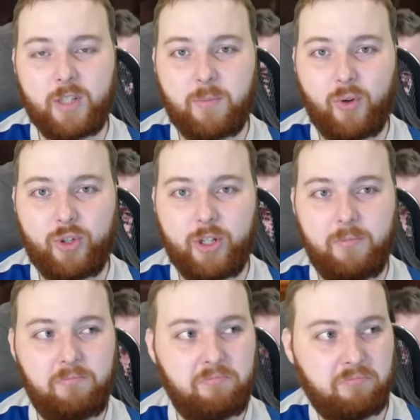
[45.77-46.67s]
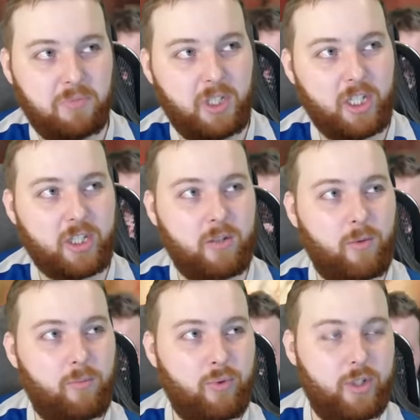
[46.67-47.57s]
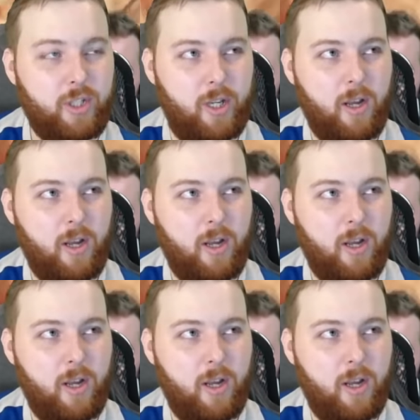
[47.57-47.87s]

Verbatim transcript: по очень интересному пути.